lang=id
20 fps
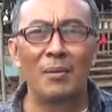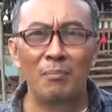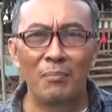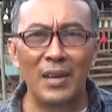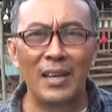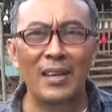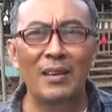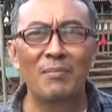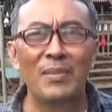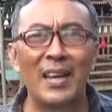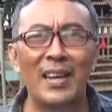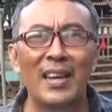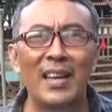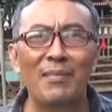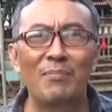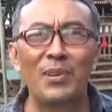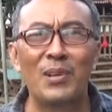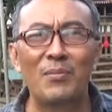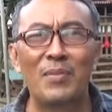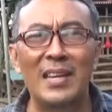Bagaimana
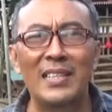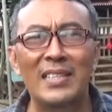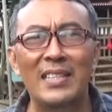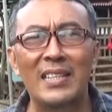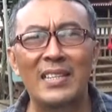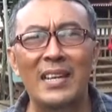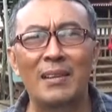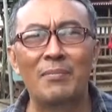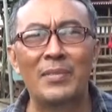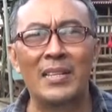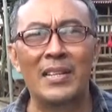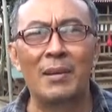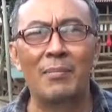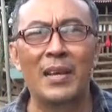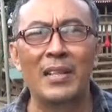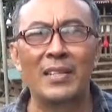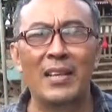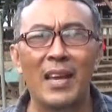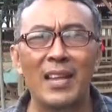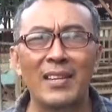informasi yang kami
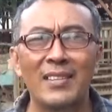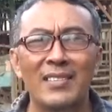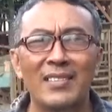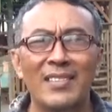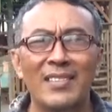dapatkan,